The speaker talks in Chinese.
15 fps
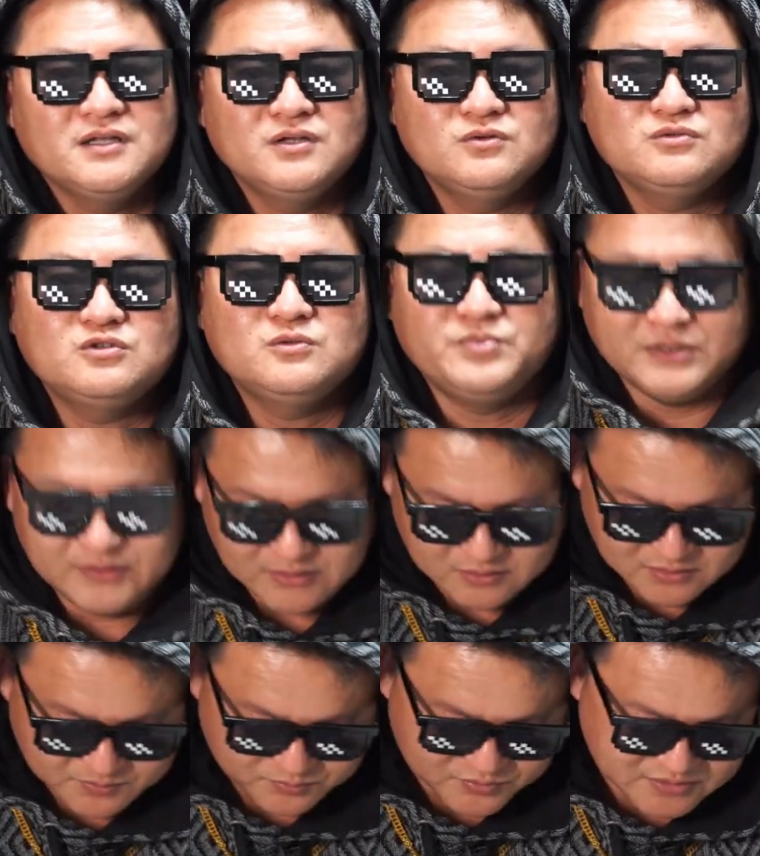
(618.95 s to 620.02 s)
YouTube 频道
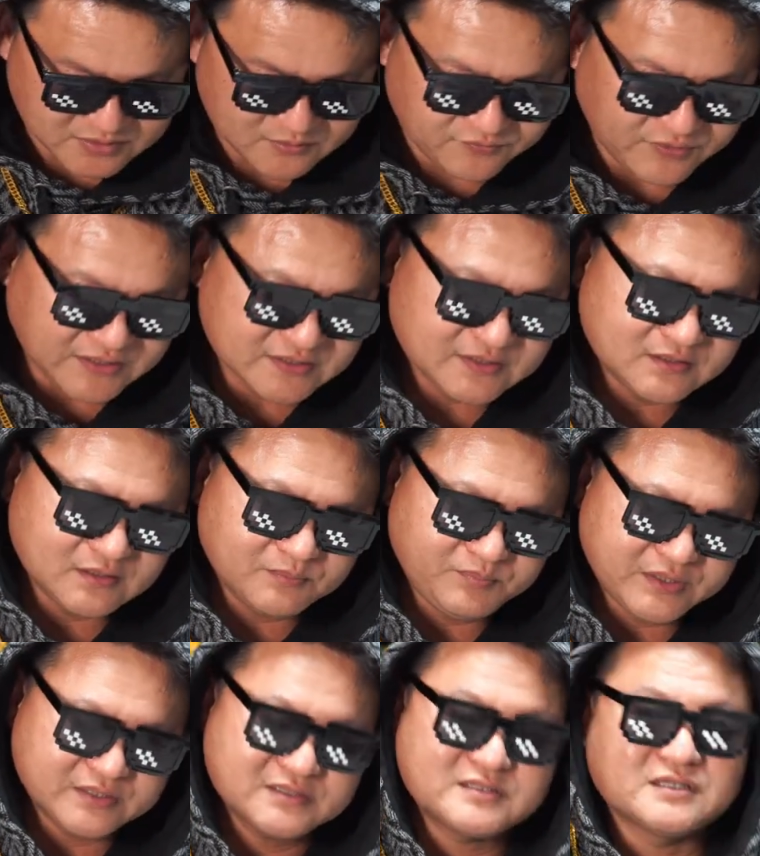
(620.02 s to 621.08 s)
呢，不幸发生了
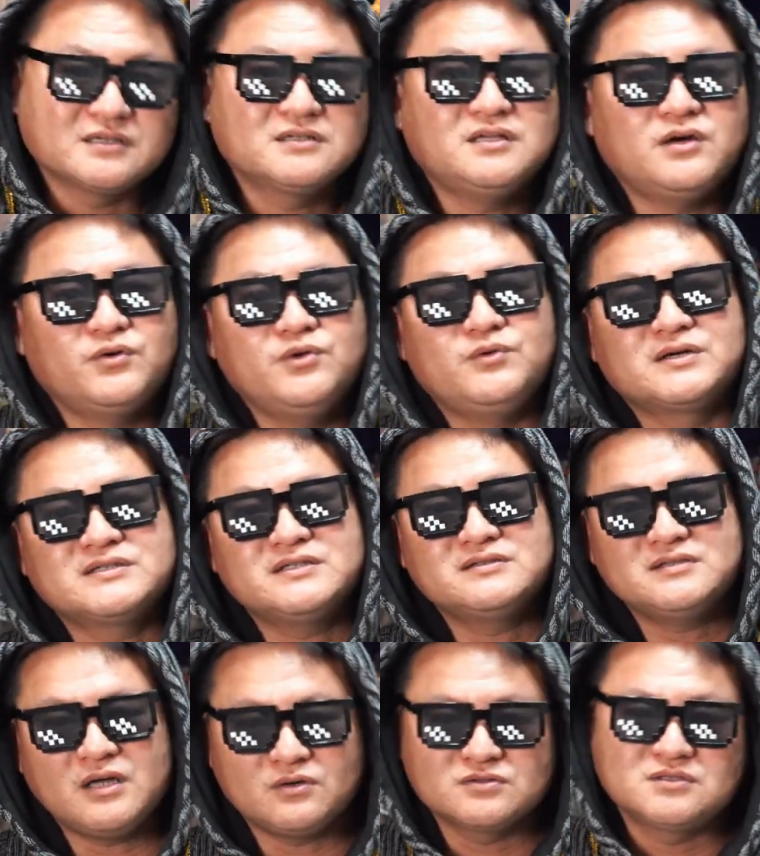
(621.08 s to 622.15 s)
被整个钓鱼网站
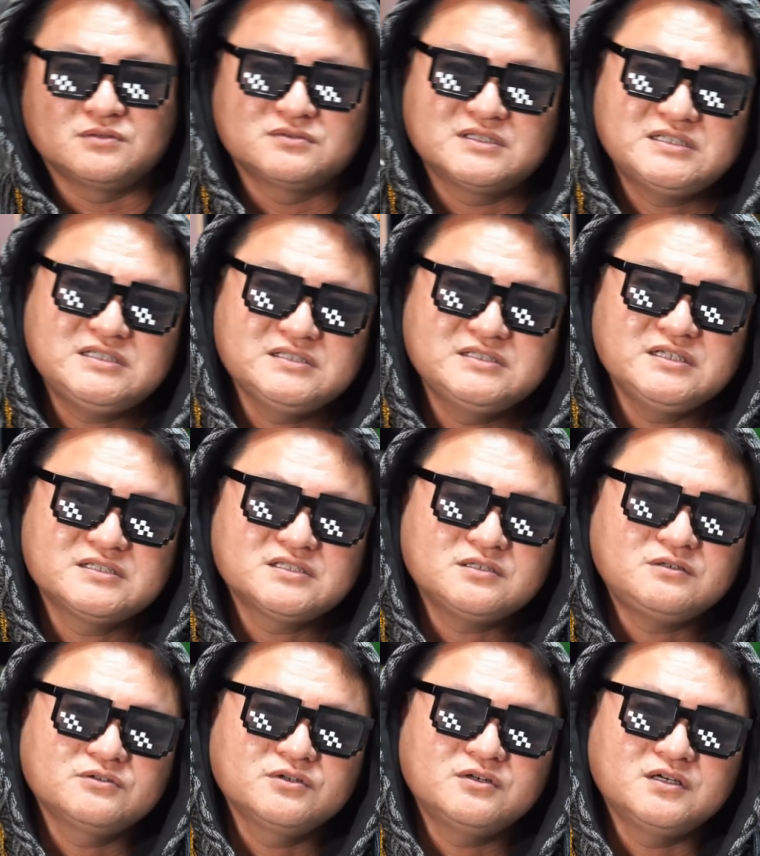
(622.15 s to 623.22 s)
盗走的事件之
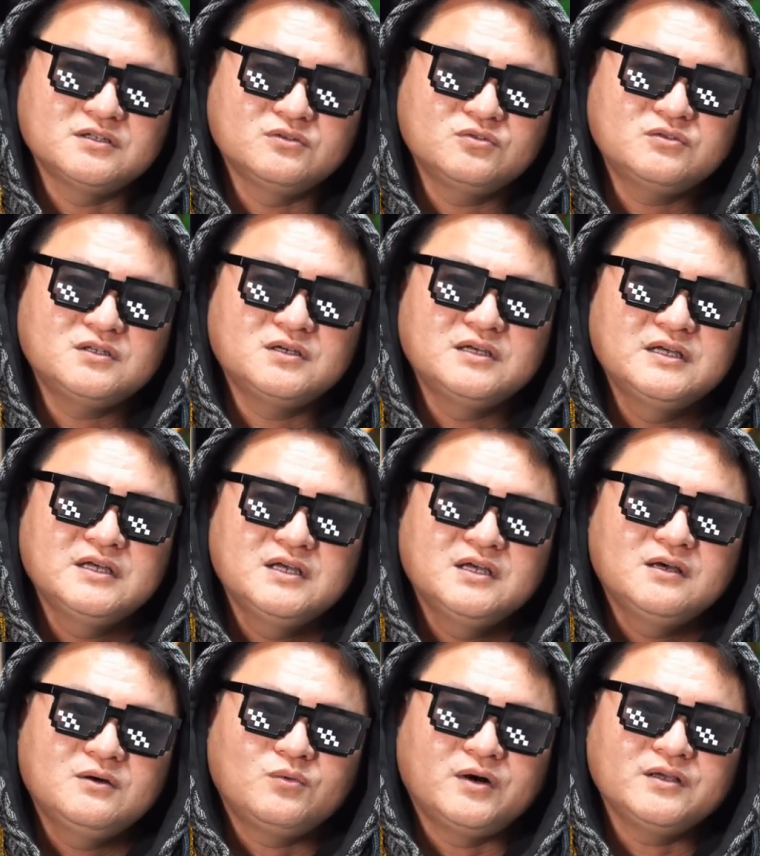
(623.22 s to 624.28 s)
后，有很多的
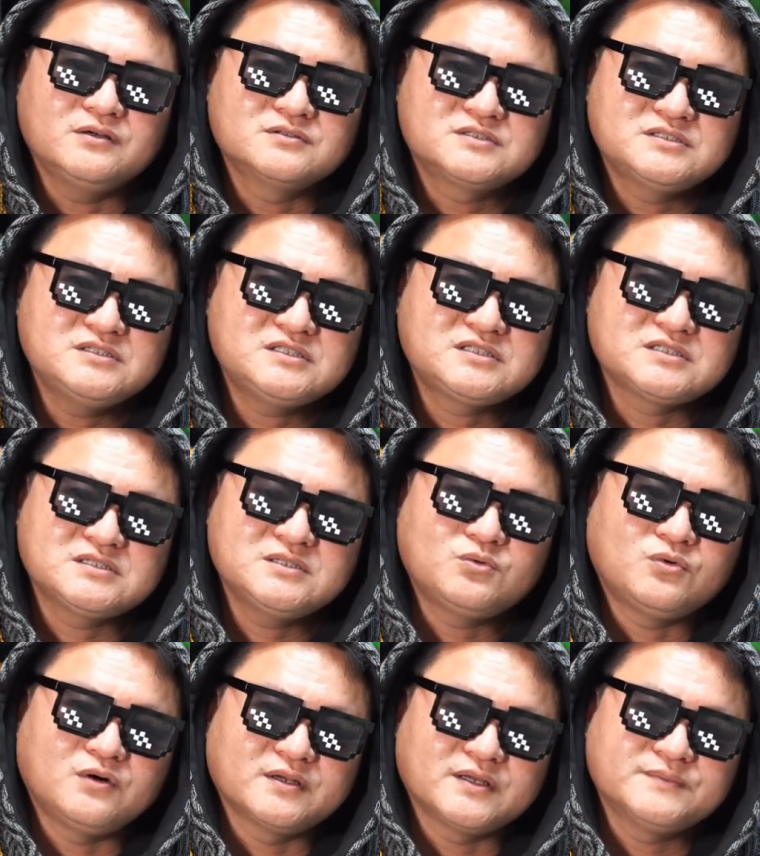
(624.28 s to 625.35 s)
网友支持的
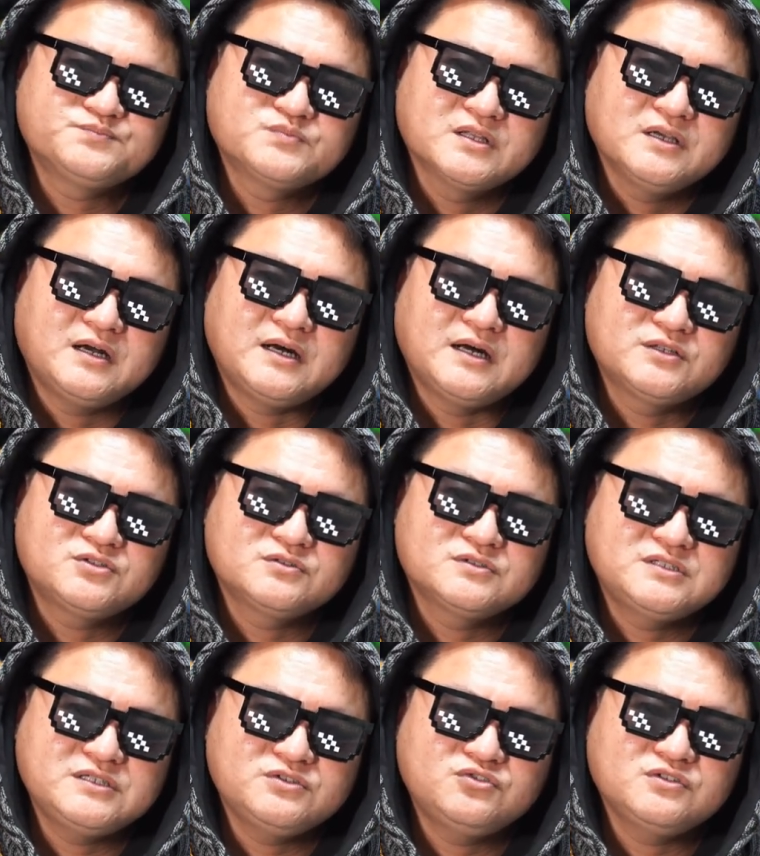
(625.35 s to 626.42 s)
我呢，啊，就
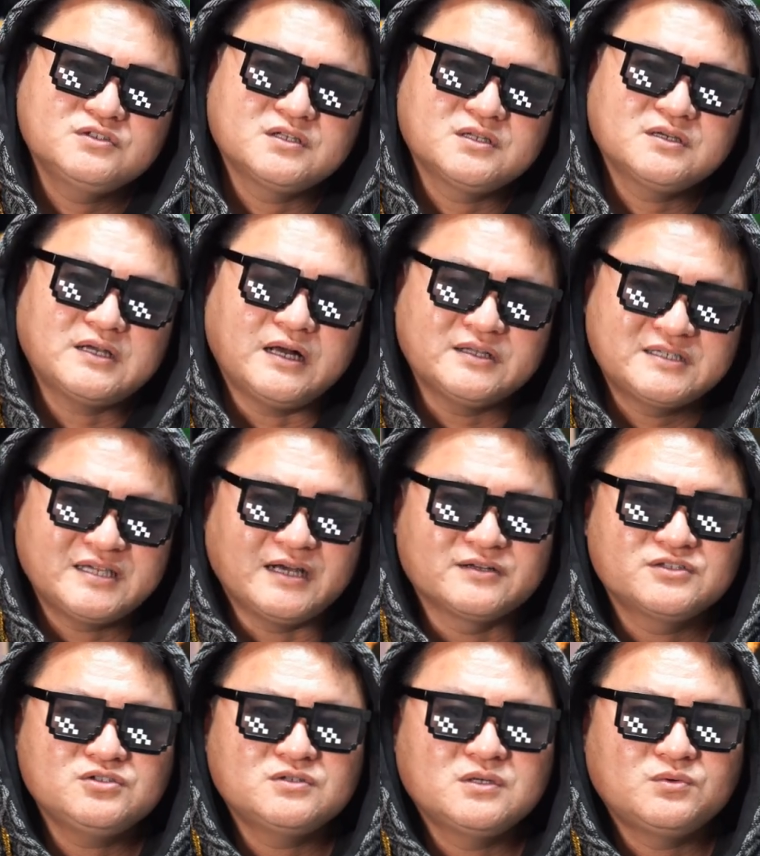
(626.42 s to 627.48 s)
继续的呢搞抢
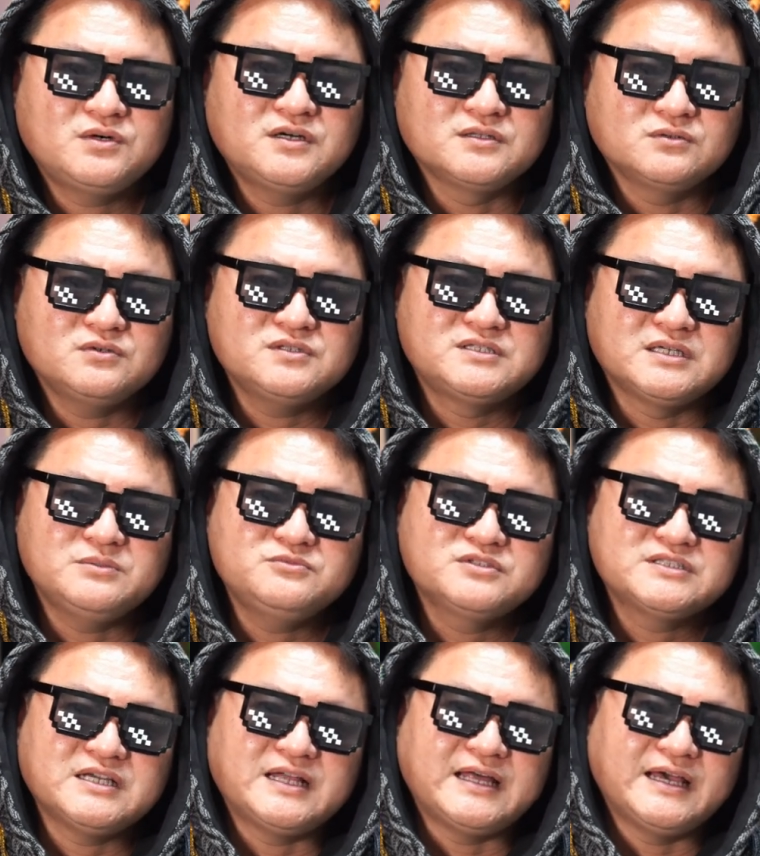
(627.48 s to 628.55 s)
救了我很多节目
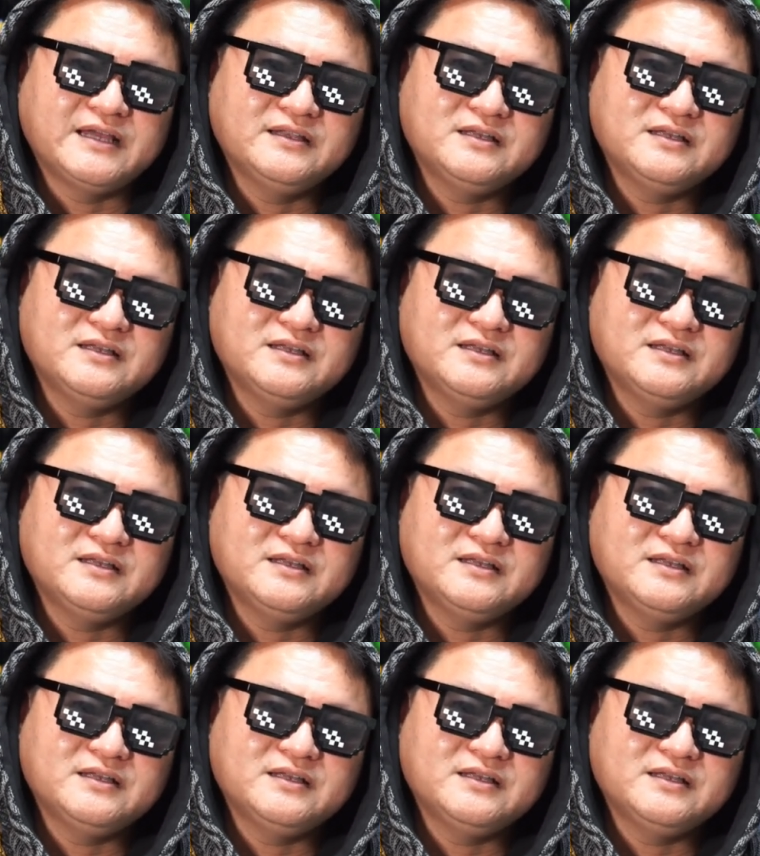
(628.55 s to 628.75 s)
下来。